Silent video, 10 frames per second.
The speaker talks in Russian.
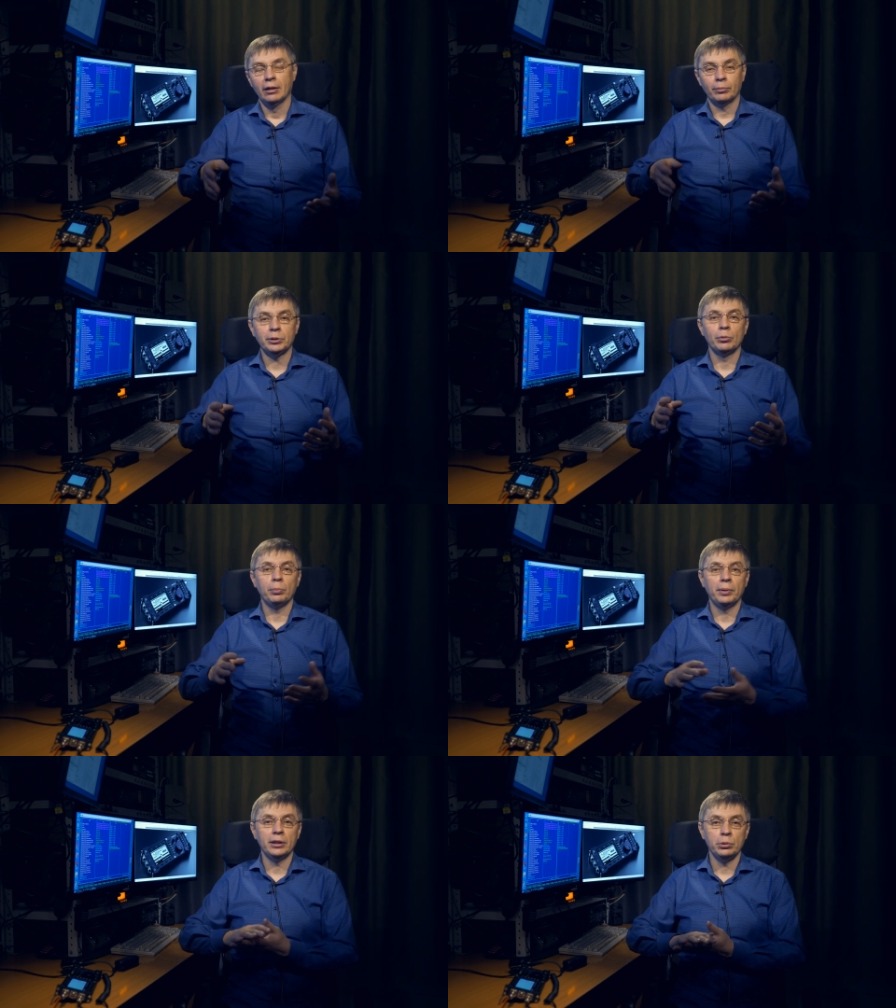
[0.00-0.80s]
В общем,
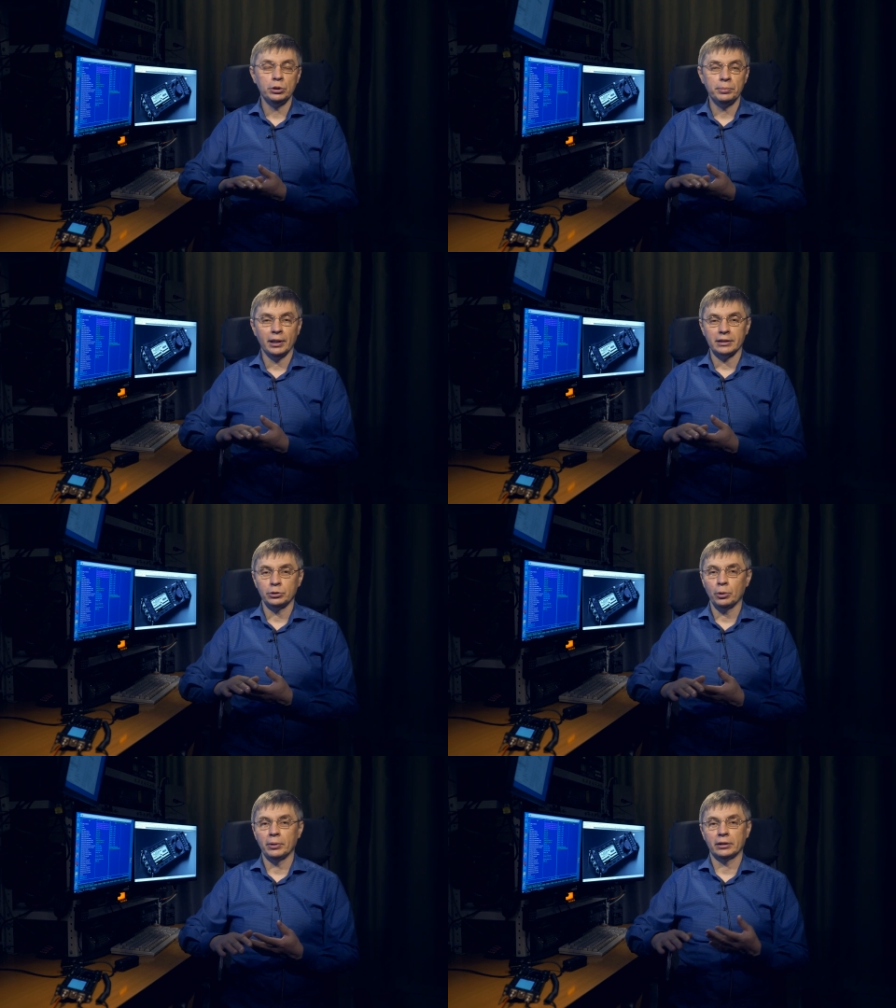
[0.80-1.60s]
любые USB
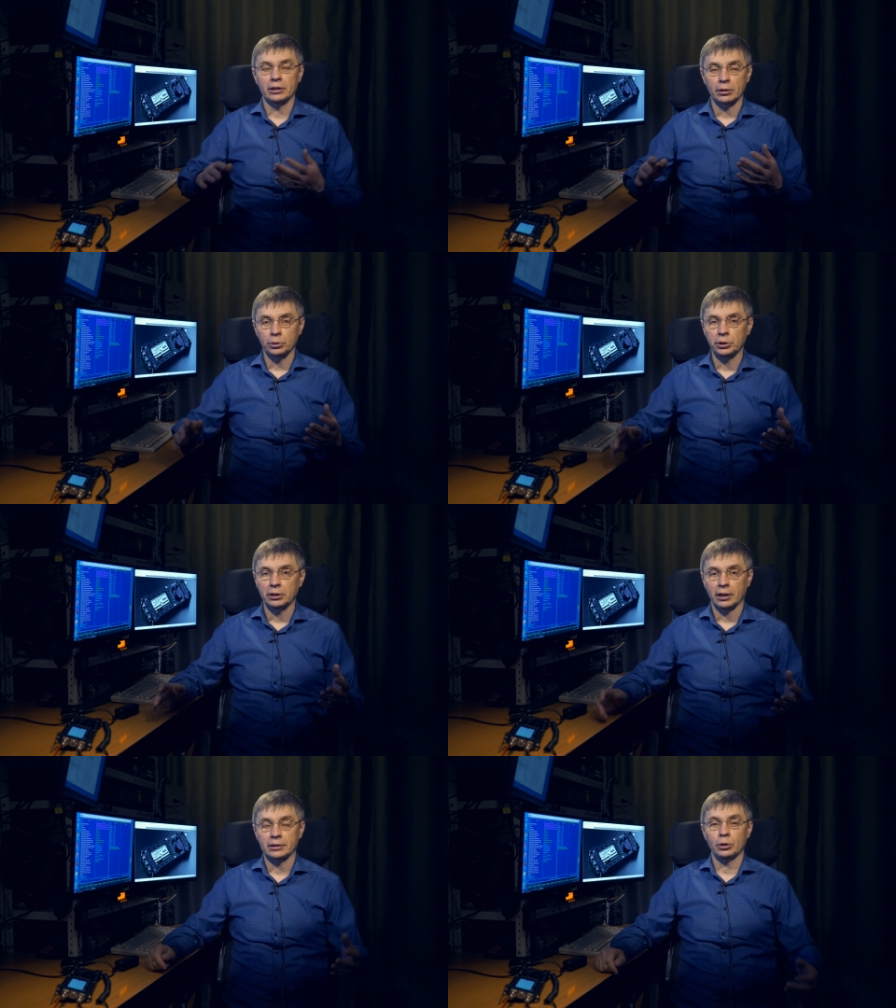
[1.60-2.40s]
разъемы – это
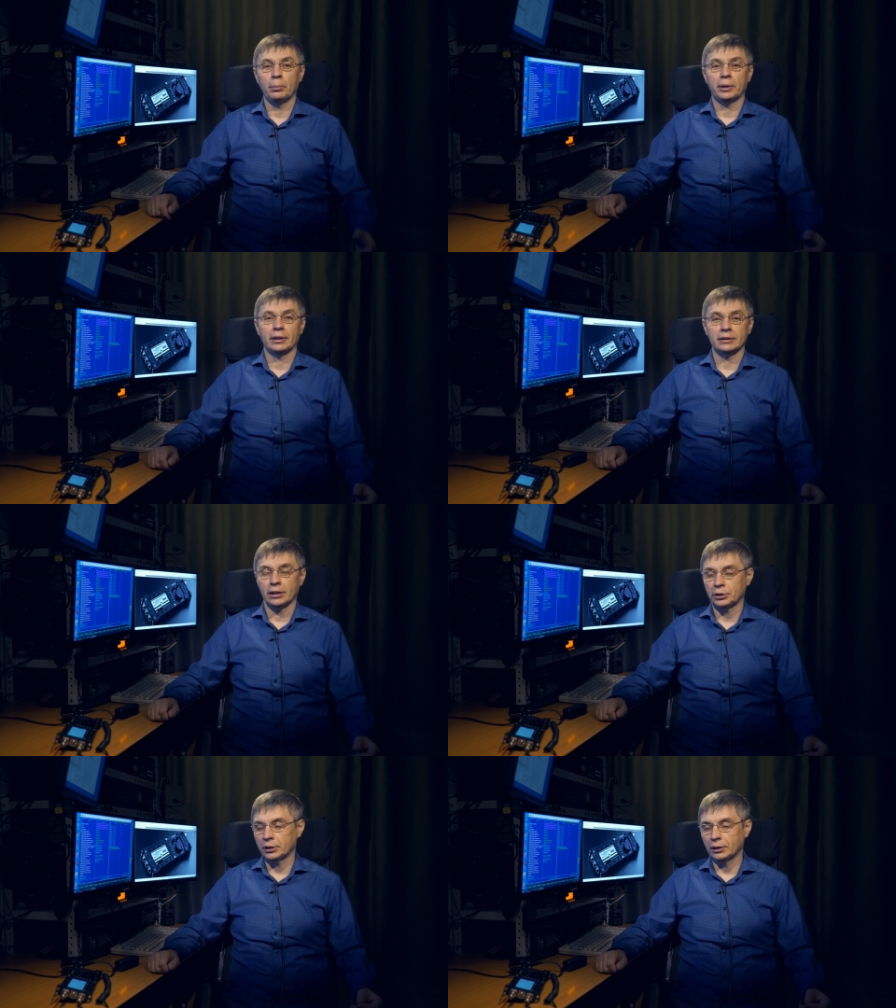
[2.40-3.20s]
исключительно разъемы,
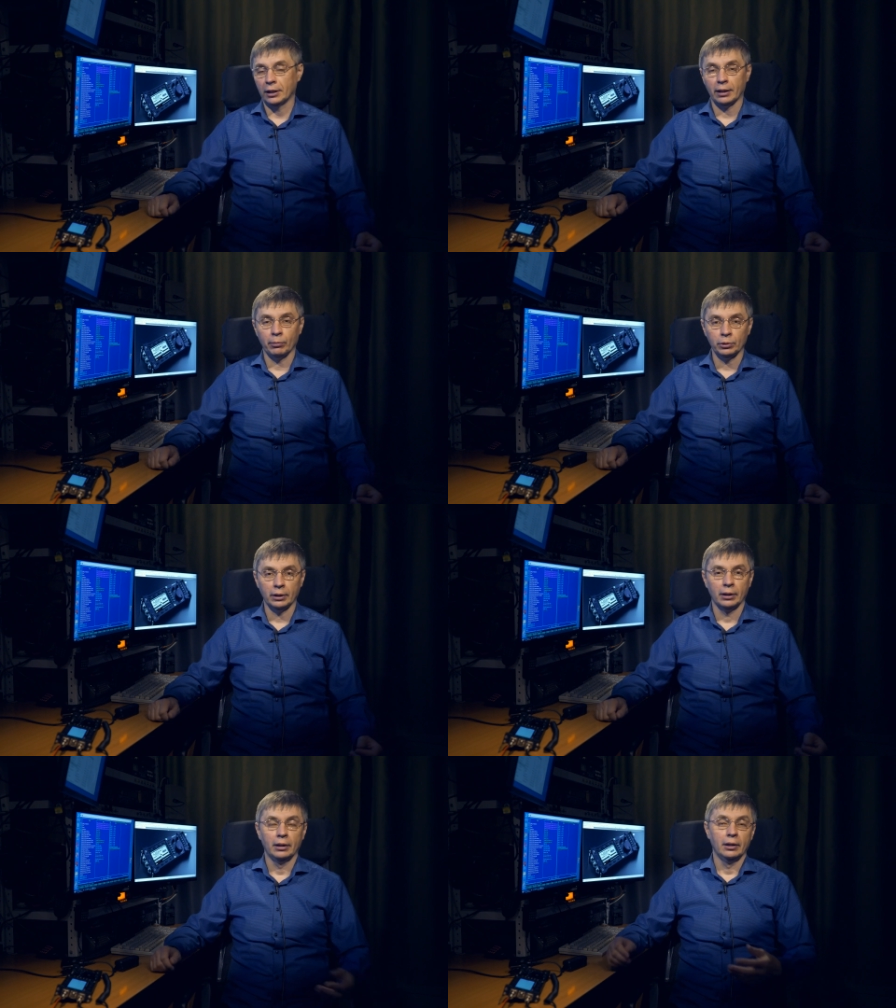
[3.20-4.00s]
предназначенные для
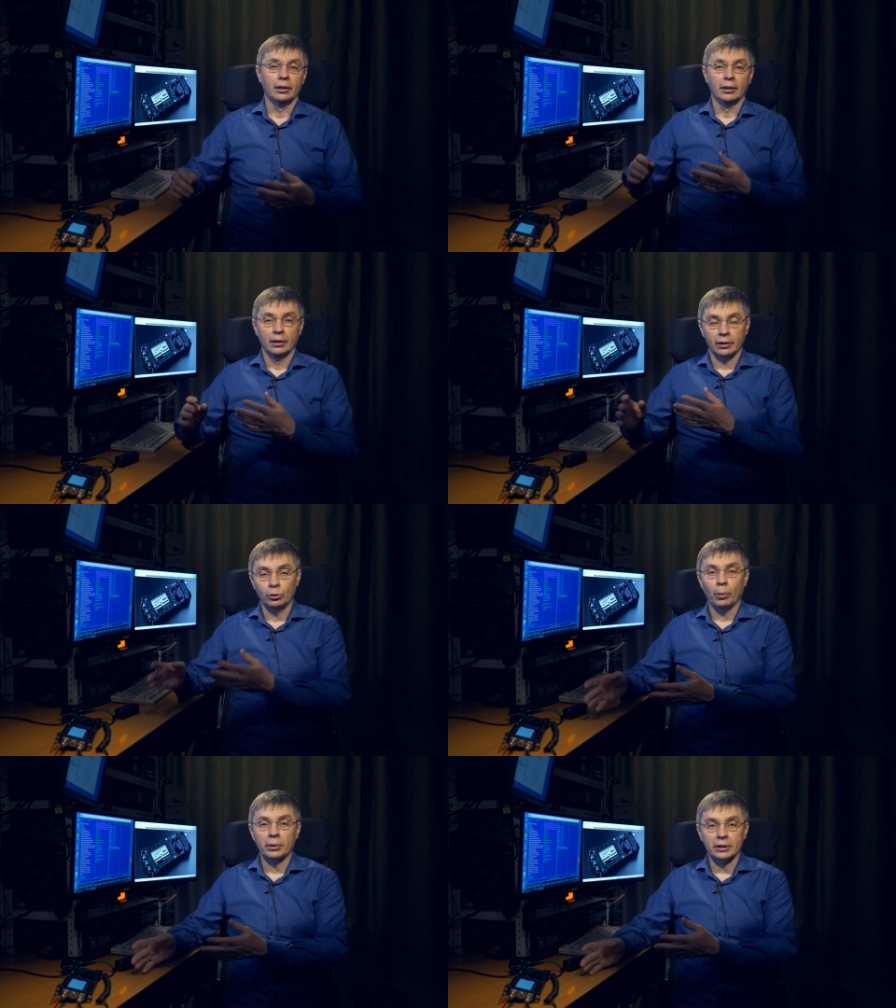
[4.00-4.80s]
работы
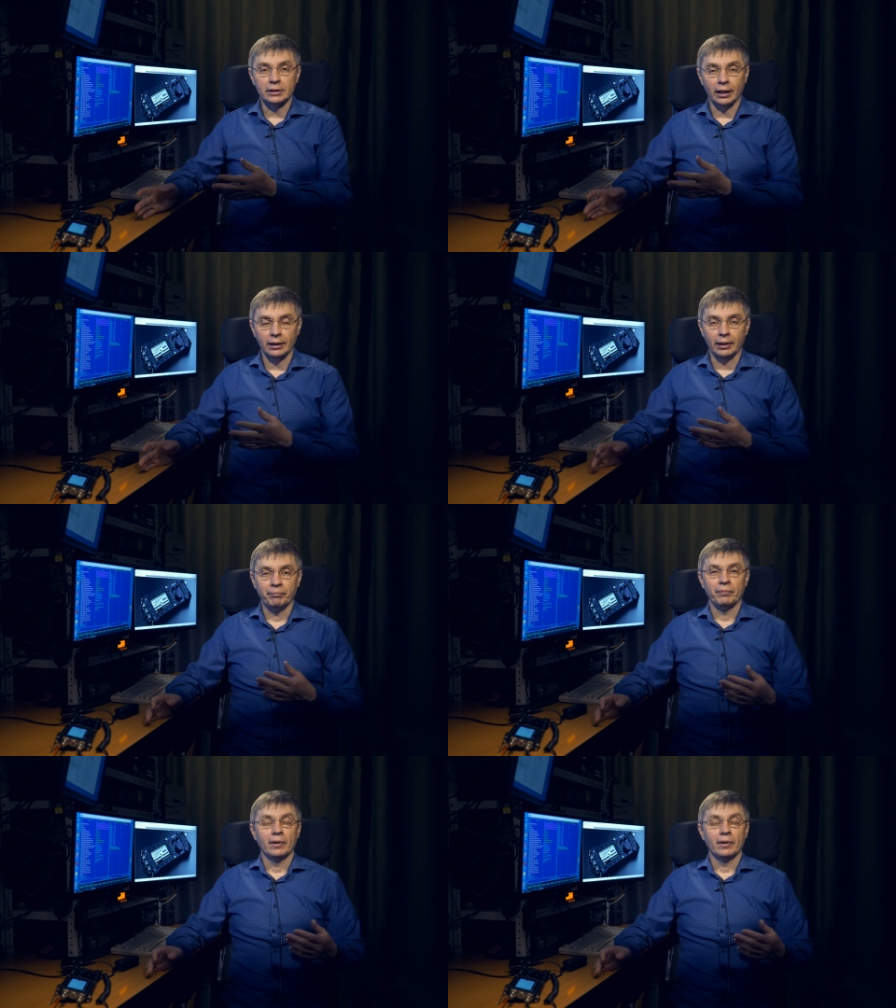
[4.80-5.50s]
дома на столе.